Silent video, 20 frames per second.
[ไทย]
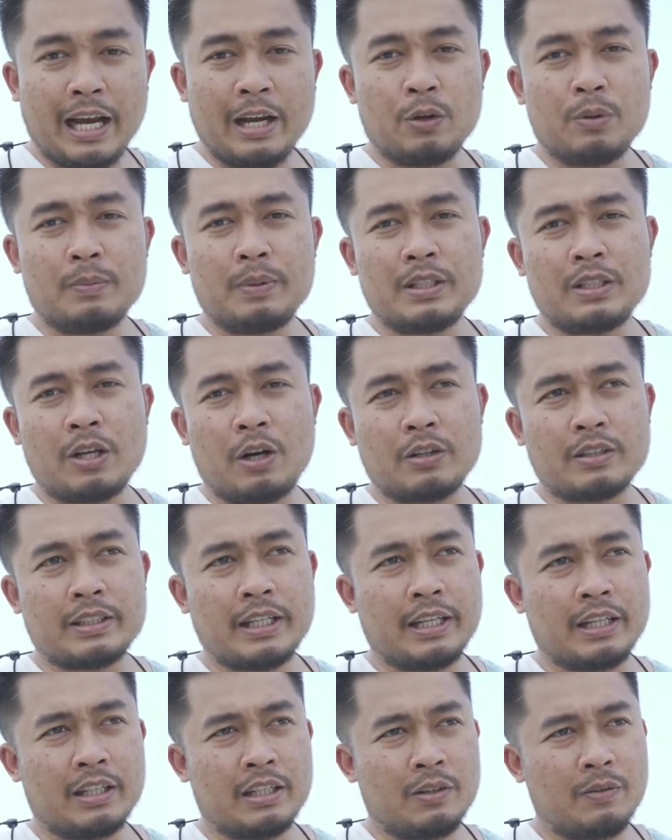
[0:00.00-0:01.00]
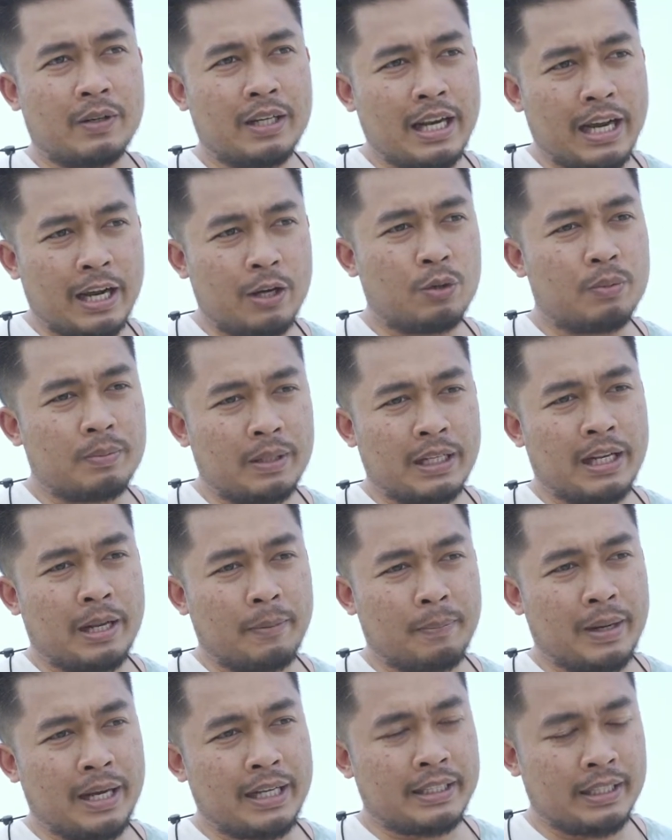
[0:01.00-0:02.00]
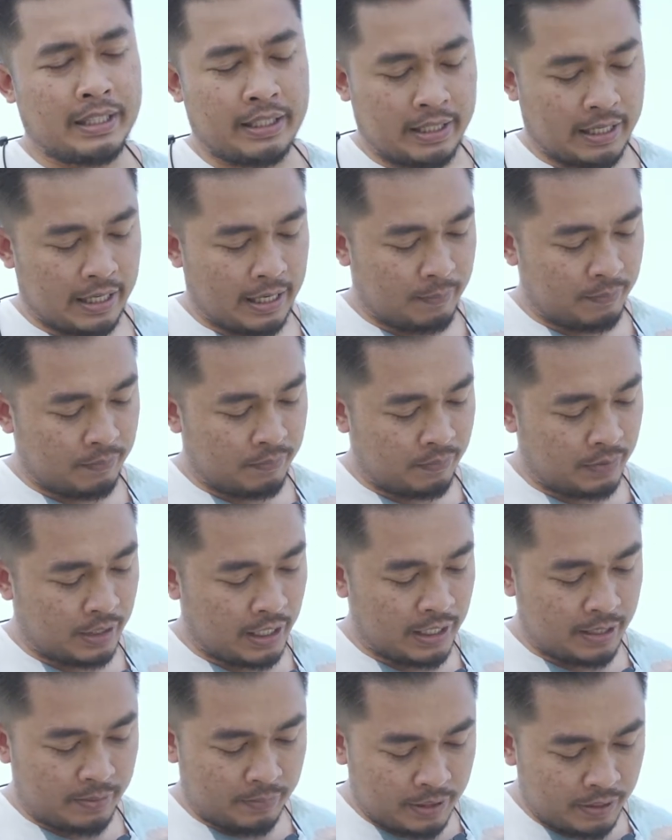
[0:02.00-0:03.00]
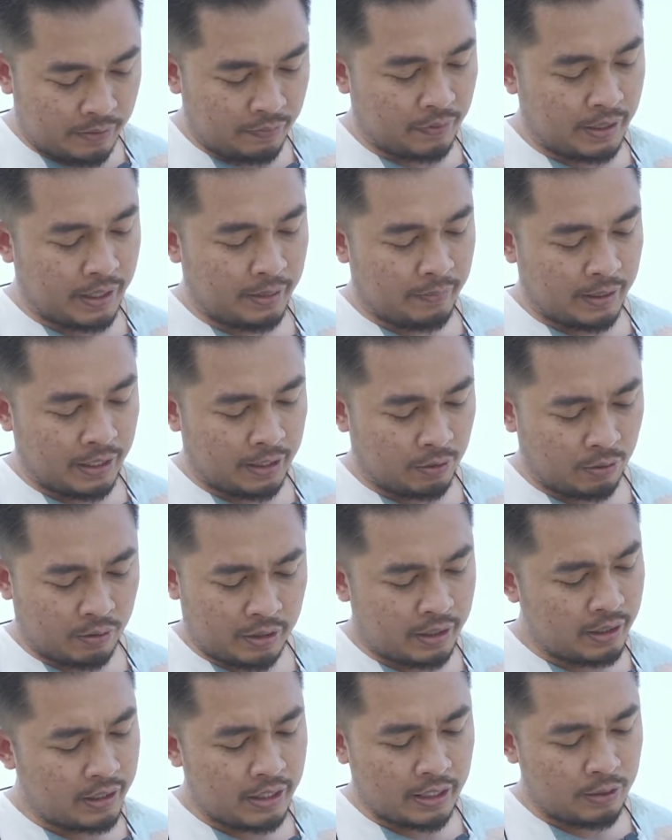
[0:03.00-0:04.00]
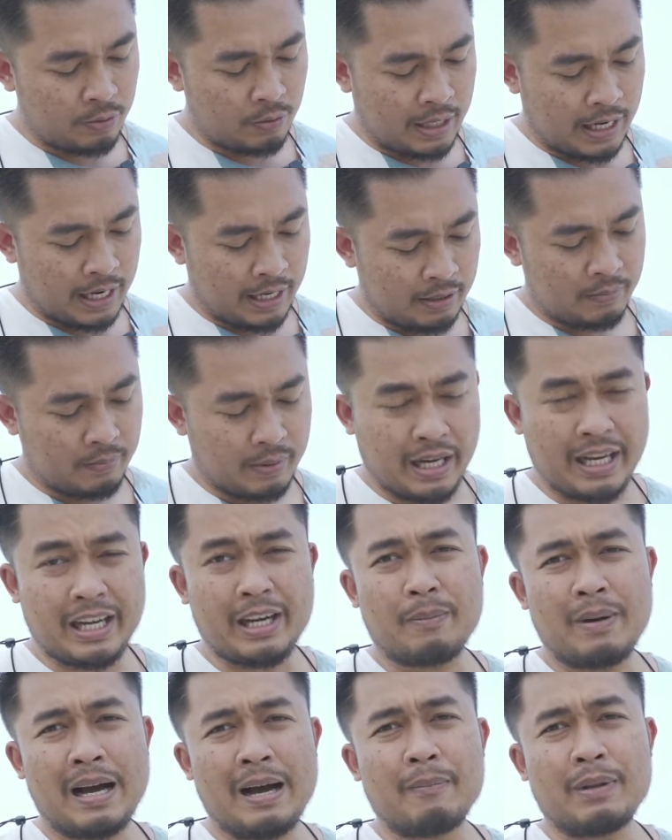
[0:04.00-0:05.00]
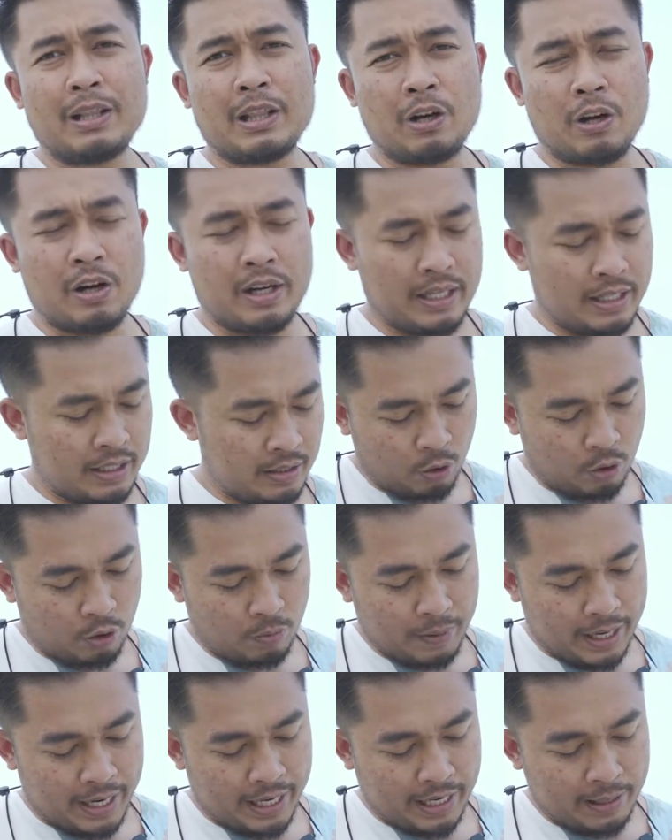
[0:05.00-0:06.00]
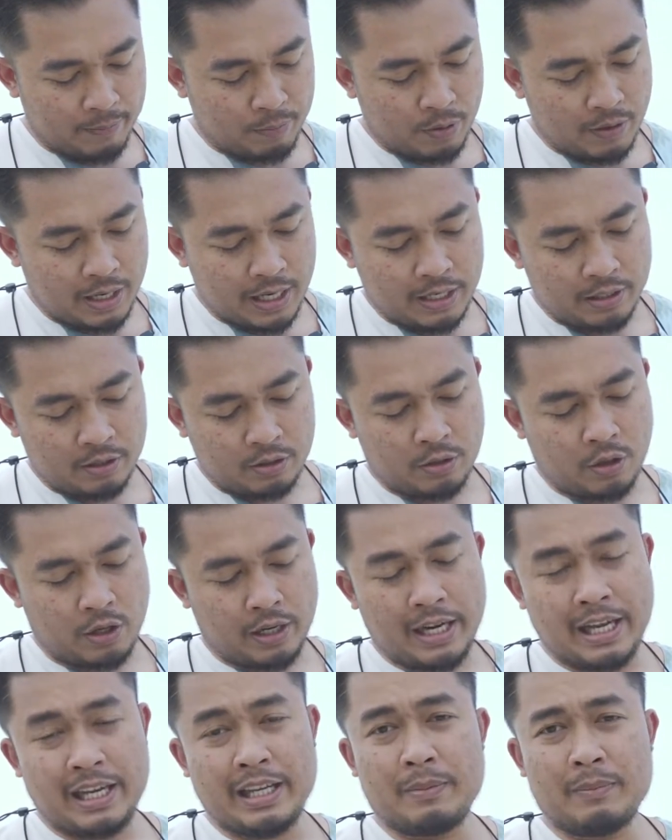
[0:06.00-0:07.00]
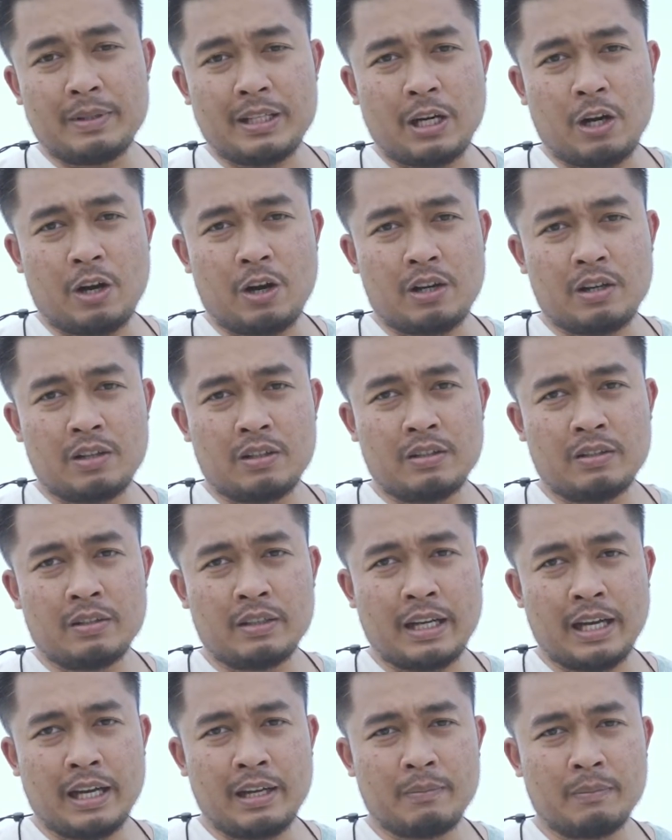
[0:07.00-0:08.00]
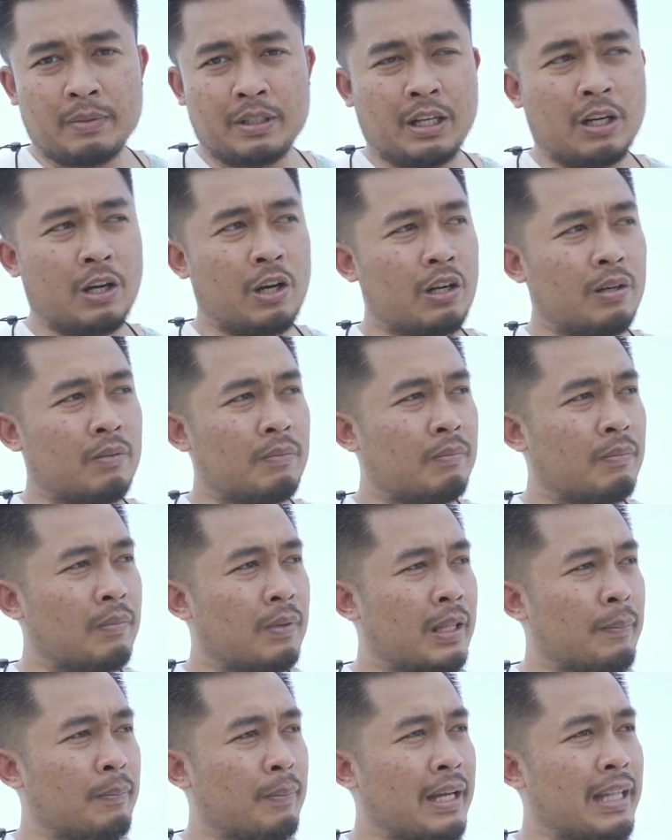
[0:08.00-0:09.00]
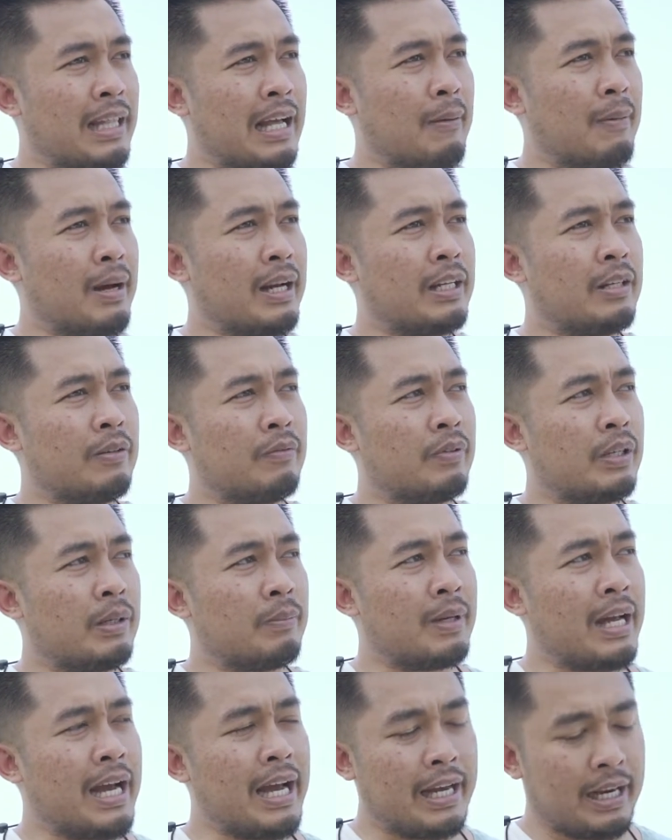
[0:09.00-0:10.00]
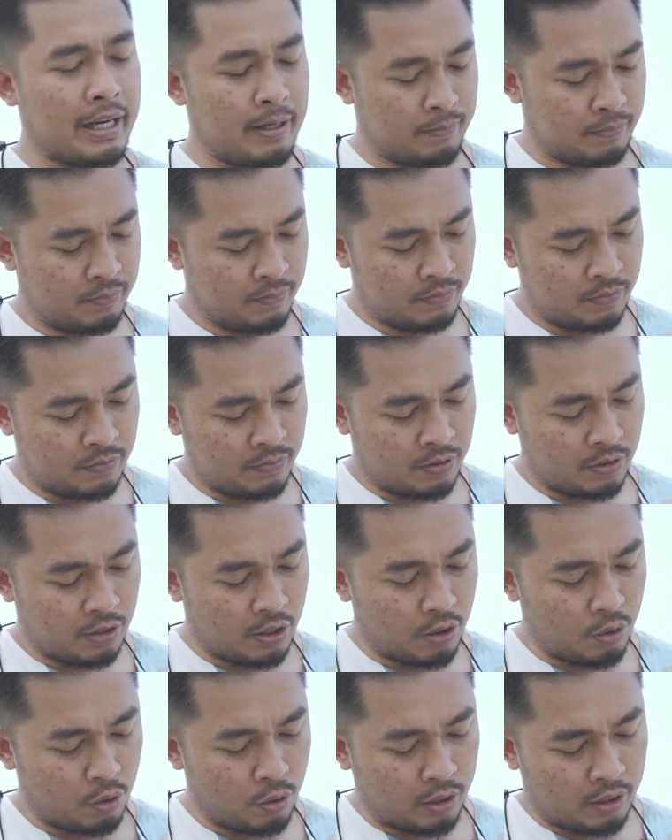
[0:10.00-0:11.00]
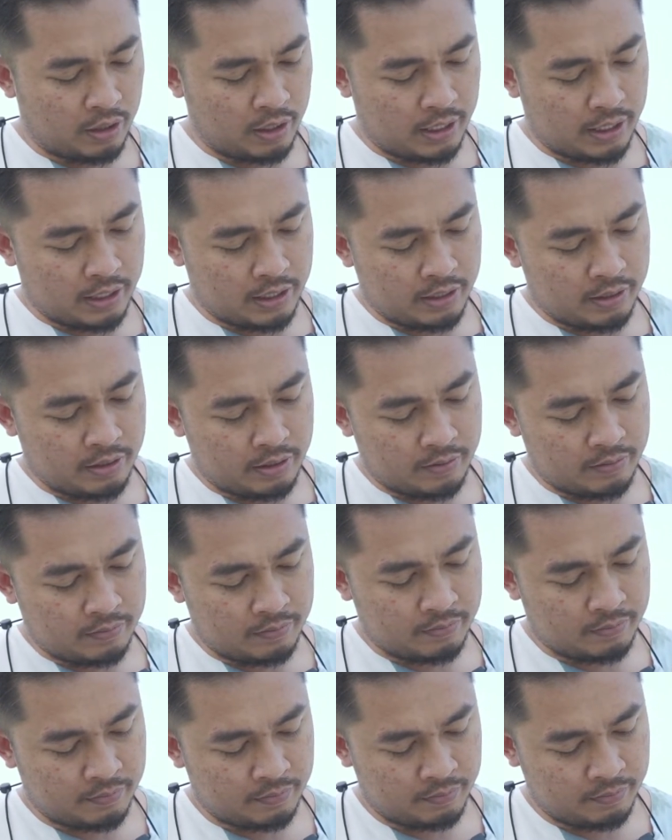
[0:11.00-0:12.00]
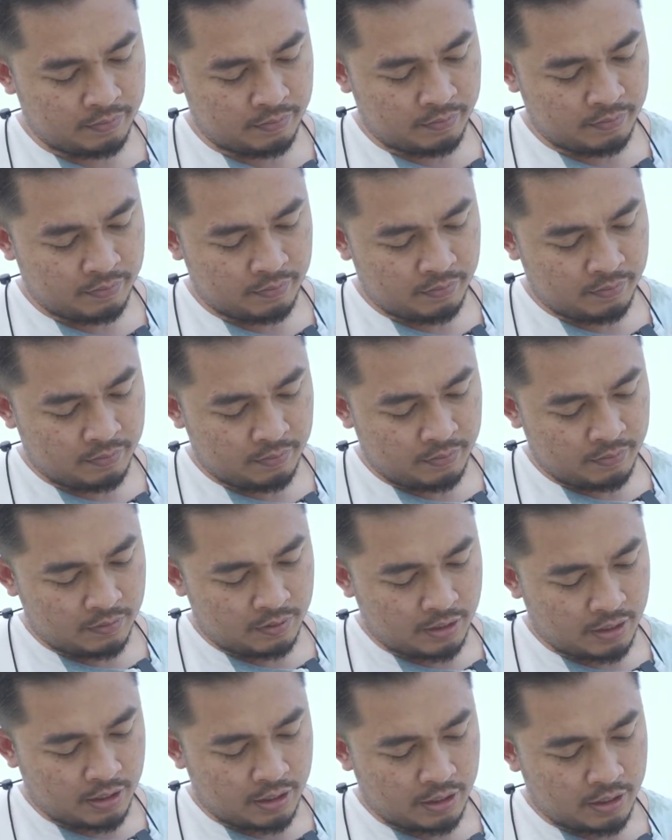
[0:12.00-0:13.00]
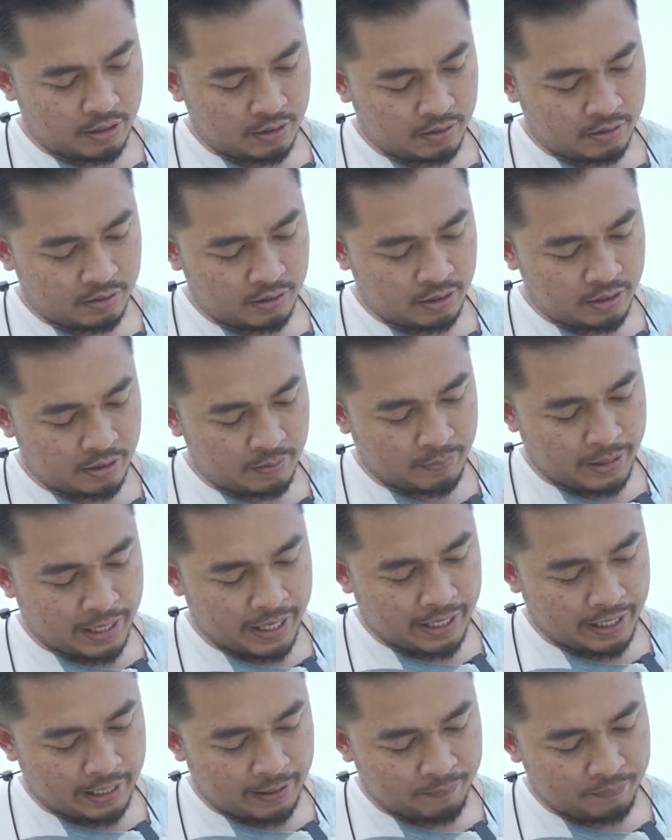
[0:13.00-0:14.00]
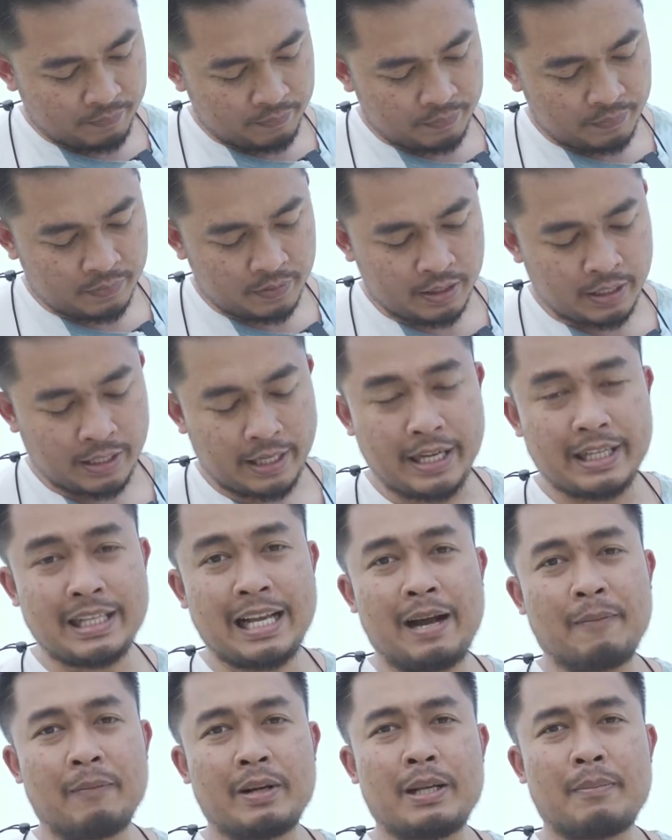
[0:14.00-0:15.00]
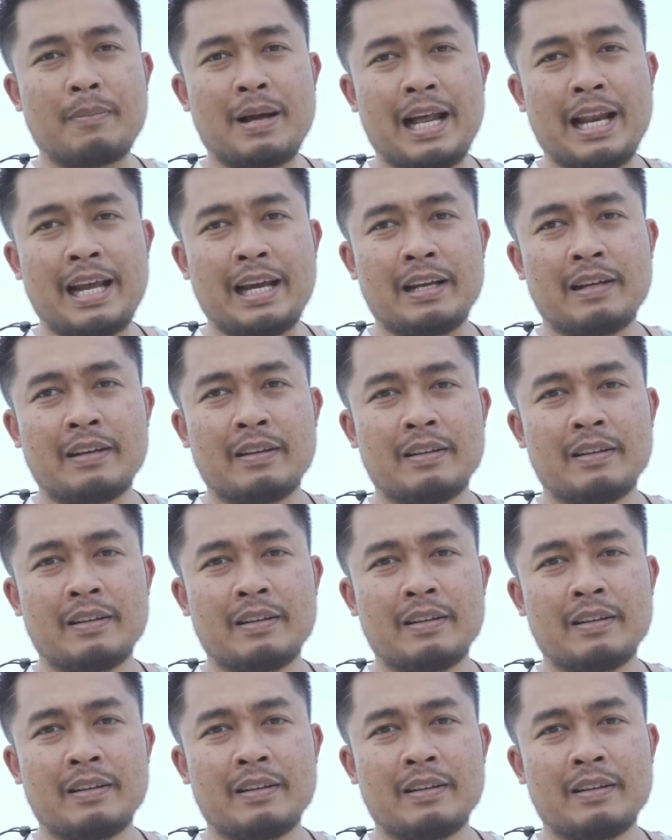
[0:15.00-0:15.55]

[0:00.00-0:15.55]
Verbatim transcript: ถ่ายรูปที่2เสร็จหรือว่าถ่ายรูปถัดไปเสร็จนะครับอย่าลืมขึ้นฟิล์มนะตรงนี้เตือนทุกครั้งไม่งั้นเดี๋ยวภาพมันซ้อนนะกดลงไปนะครับเพราะว่าก่อนหน้านี้มันจะล็อกนะมันจะล็อกไม่สามารถขึ้นฟิล์มได้นะครับก็กดแล้วก็ขึ้นไปนะครับเลข3มันจะมาเลย